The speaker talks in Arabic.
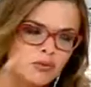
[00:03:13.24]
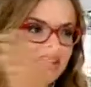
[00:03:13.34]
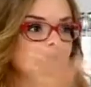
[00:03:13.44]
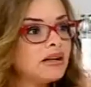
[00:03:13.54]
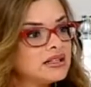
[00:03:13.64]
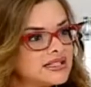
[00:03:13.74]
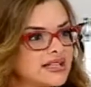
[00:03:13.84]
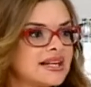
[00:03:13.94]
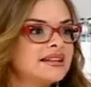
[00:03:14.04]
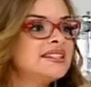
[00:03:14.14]
شو بدك
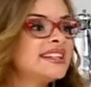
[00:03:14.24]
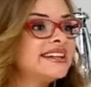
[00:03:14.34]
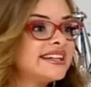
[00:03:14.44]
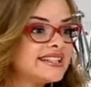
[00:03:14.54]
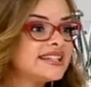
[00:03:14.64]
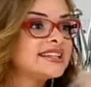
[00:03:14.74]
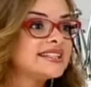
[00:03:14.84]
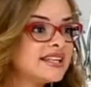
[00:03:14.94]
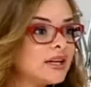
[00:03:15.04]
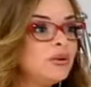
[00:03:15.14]
بالقصة ست ستري ست
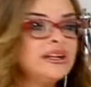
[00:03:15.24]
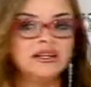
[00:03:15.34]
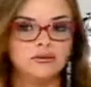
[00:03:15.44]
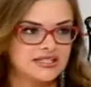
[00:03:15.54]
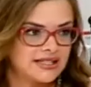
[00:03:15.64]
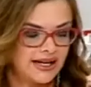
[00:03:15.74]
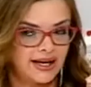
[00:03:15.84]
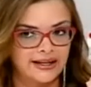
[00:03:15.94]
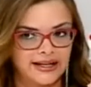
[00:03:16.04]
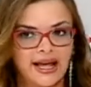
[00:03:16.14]
استري اولادك واستري
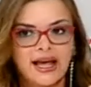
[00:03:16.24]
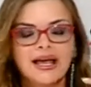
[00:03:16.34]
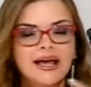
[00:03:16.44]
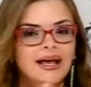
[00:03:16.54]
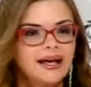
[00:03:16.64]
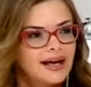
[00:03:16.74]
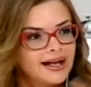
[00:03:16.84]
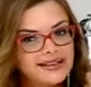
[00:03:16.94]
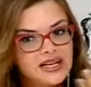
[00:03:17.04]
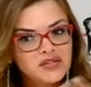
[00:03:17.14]
حالك
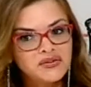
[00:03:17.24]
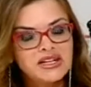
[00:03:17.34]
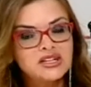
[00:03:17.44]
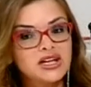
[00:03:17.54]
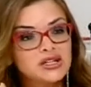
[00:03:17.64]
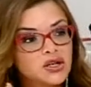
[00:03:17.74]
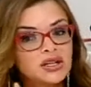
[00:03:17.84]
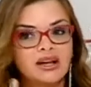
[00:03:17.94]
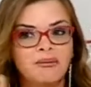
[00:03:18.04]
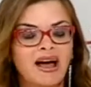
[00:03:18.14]
قديش في رجال
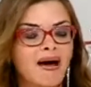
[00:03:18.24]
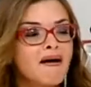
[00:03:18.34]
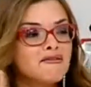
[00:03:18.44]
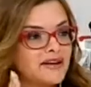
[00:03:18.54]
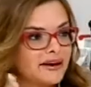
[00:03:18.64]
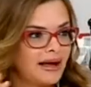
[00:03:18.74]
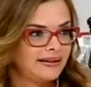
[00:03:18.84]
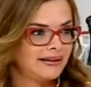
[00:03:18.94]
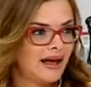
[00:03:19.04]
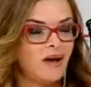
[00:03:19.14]
شرطه مخافر
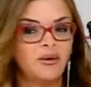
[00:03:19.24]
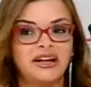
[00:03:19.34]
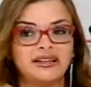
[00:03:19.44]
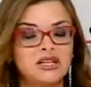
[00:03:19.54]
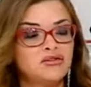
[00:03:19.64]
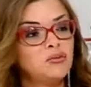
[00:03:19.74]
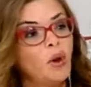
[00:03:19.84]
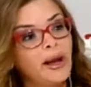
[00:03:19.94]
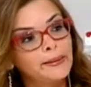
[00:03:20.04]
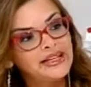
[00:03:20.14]
رح تتعاون قديش في
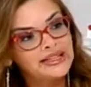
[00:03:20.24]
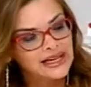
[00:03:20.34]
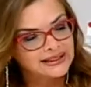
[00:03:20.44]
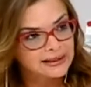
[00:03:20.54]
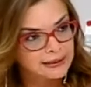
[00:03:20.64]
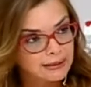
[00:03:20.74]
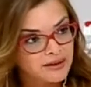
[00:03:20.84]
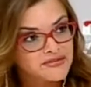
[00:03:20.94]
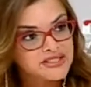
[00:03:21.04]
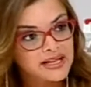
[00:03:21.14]
محامين رح
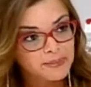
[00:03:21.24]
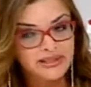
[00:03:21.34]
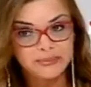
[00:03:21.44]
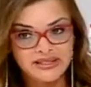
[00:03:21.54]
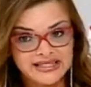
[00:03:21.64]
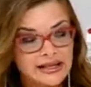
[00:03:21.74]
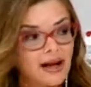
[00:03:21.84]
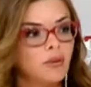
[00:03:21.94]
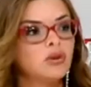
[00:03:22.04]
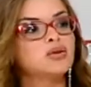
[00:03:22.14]
تتثقف
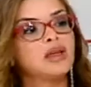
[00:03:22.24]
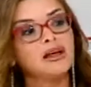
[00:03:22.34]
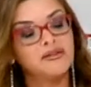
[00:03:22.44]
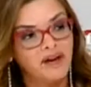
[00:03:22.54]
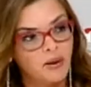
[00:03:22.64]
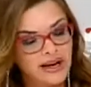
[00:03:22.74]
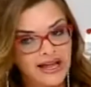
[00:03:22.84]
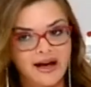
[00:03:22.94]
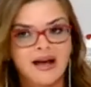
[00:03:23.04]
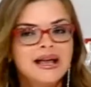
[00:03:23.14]
بسرعه وتثقف
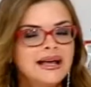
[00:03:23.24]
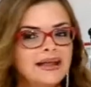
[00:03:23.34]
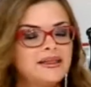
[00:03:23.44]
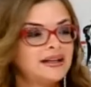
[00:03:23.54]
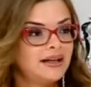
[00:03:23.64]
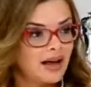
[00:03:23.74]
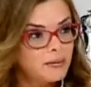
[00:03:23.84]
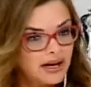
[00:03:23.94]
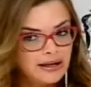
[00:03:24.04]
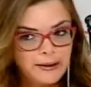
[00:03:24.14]
حواليها اذا
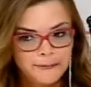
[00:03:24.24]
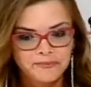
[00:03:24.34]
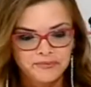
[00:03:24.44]
العمل